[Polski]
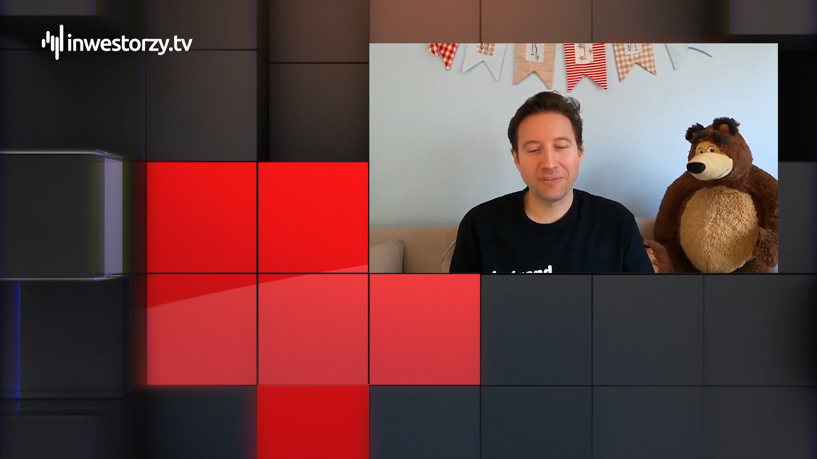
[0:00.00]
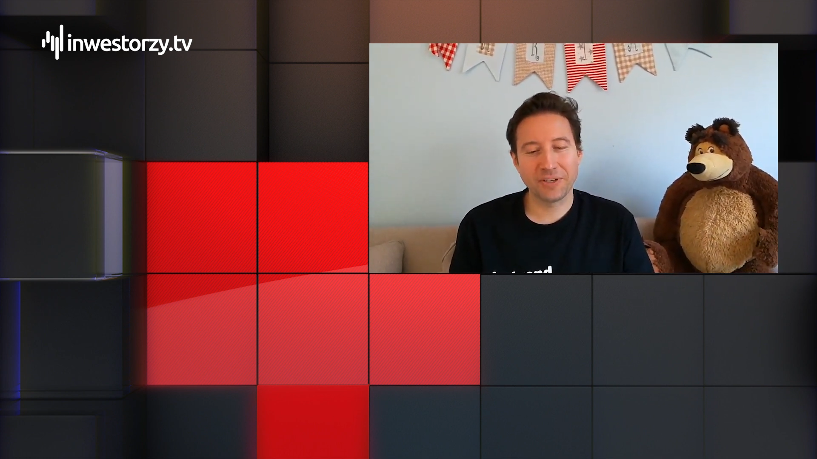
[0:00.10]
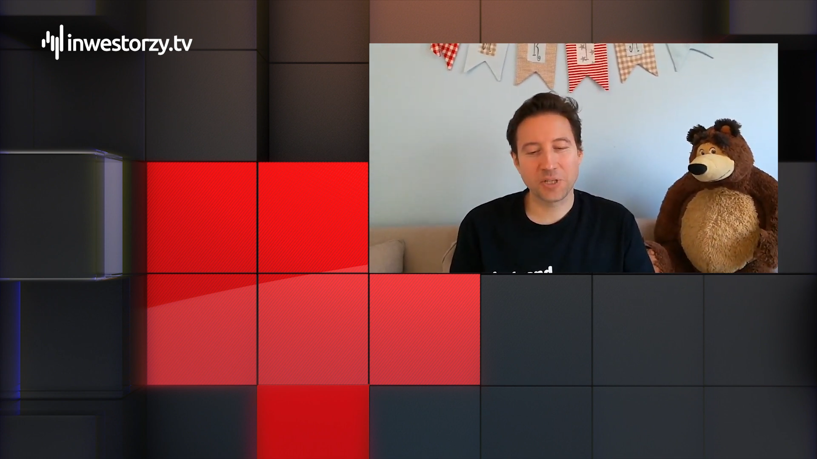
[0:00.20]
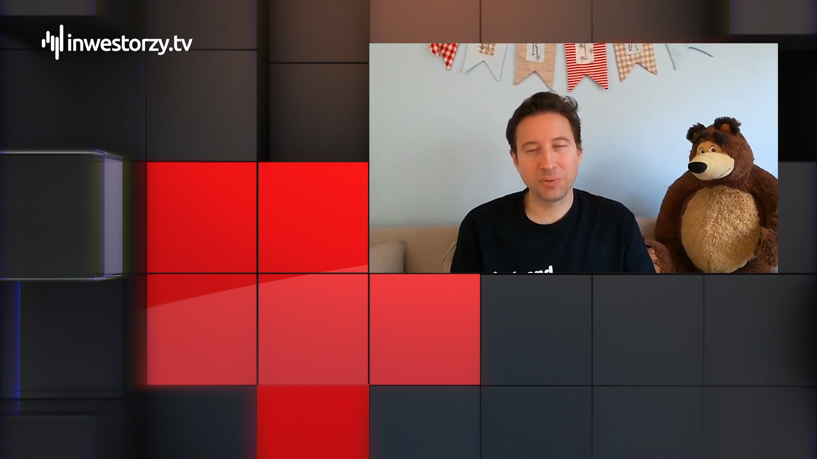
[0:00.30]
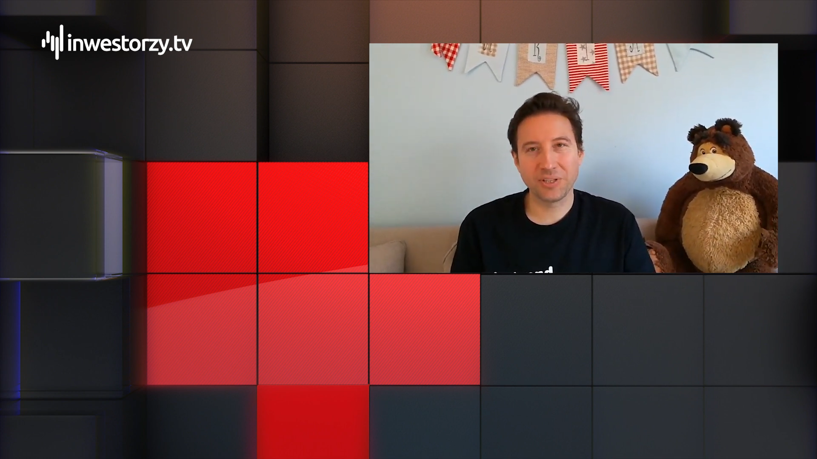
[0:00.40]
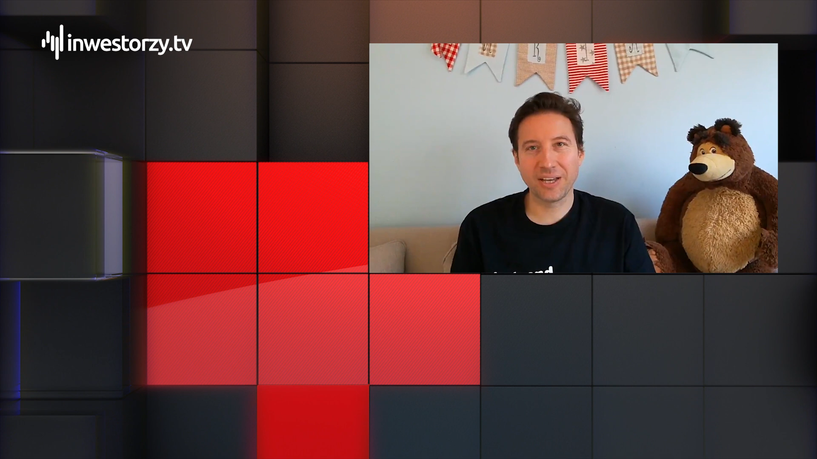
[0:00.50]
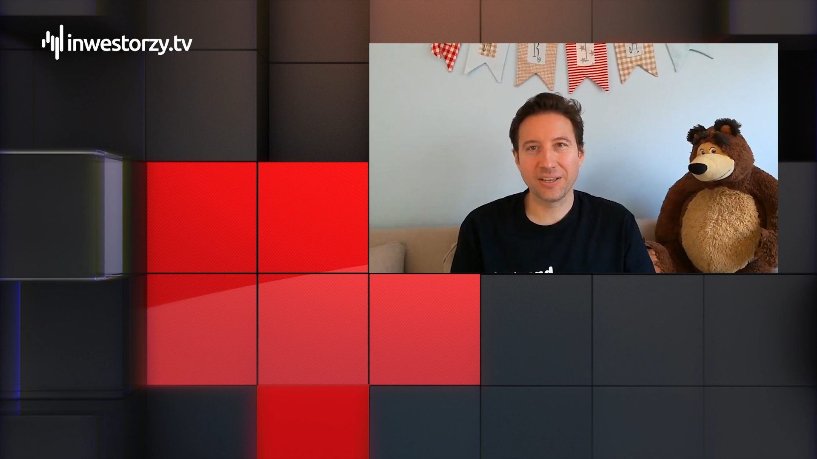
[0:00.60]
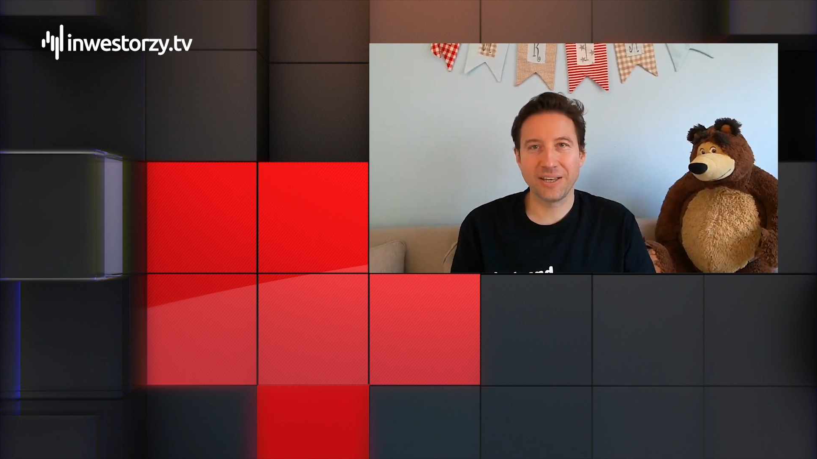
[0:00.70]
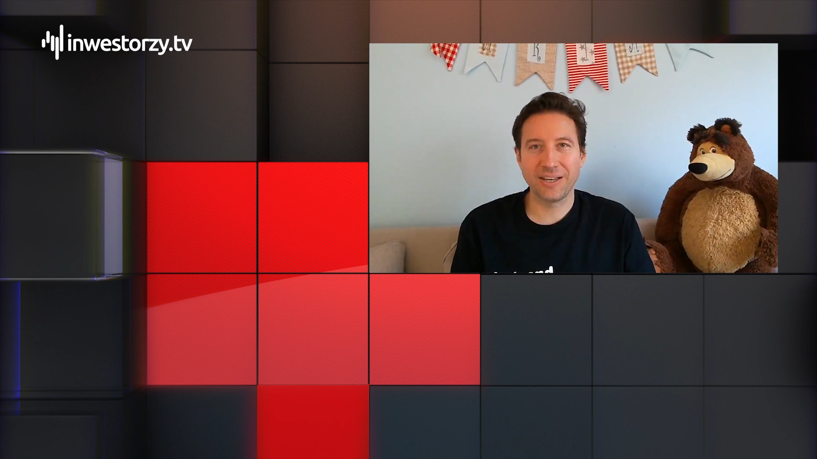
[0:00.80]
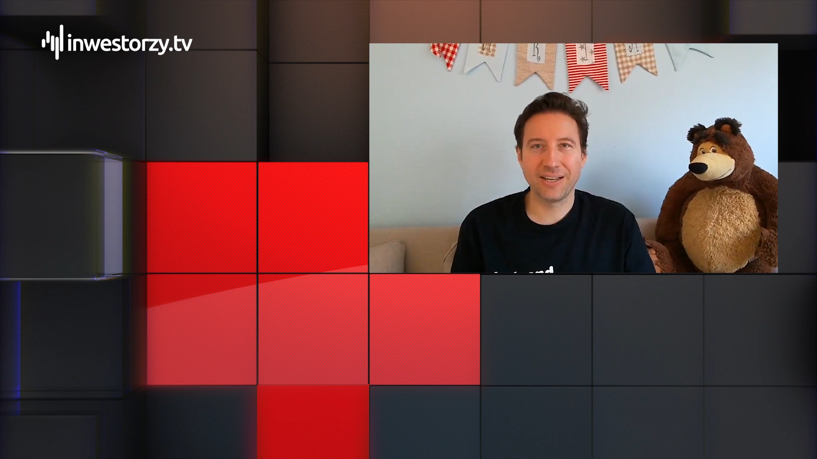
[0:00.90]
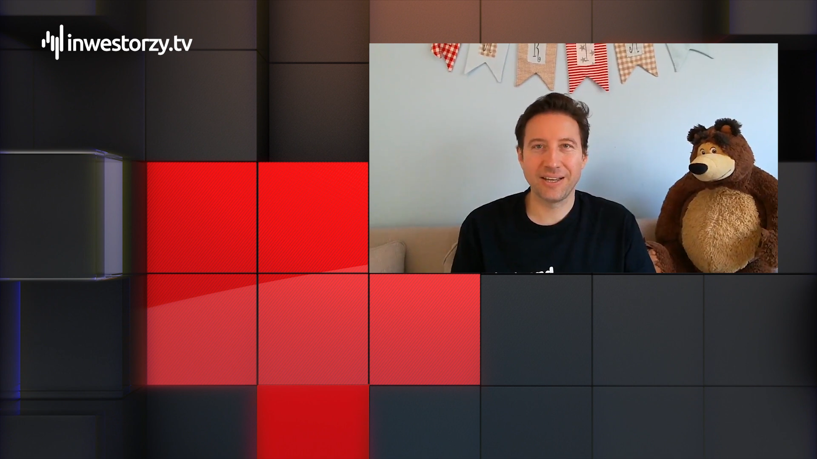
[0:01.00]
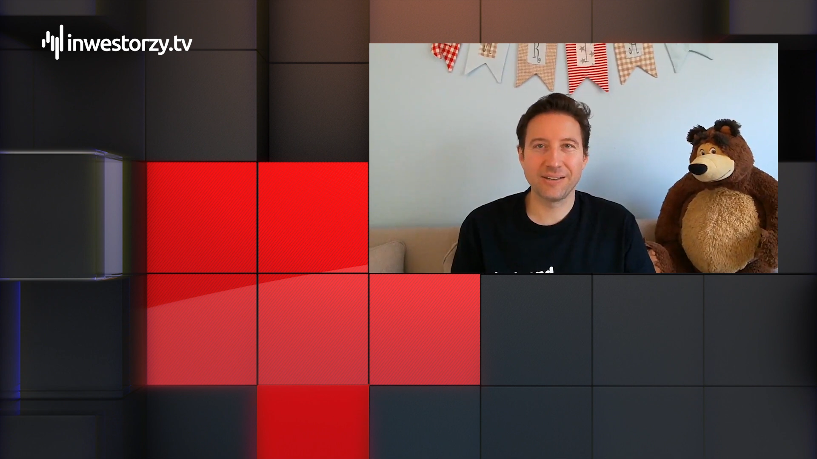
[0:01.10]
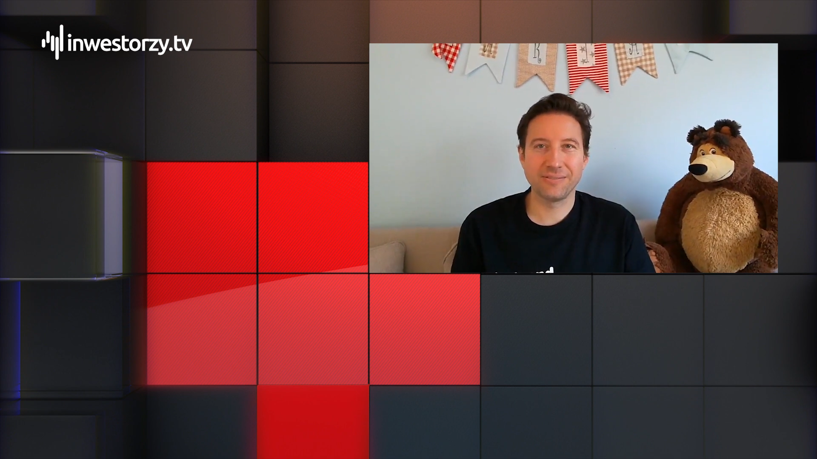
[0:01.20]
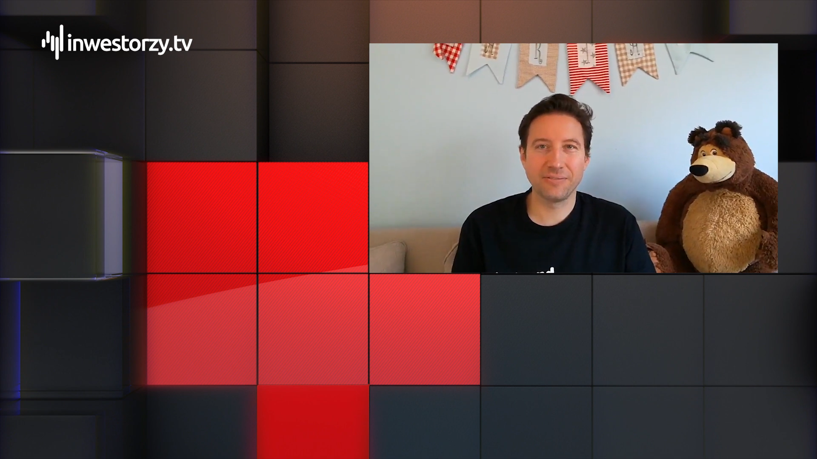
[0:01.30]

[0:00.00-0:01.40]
Wasze pytania